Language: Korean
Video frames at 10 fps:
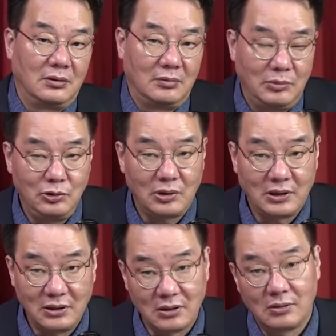
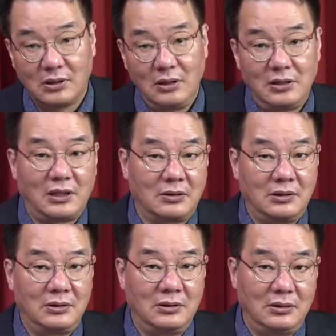민주당은 지금
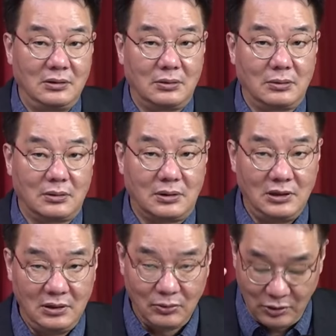권리당원이
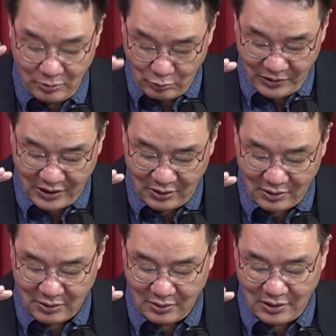56%,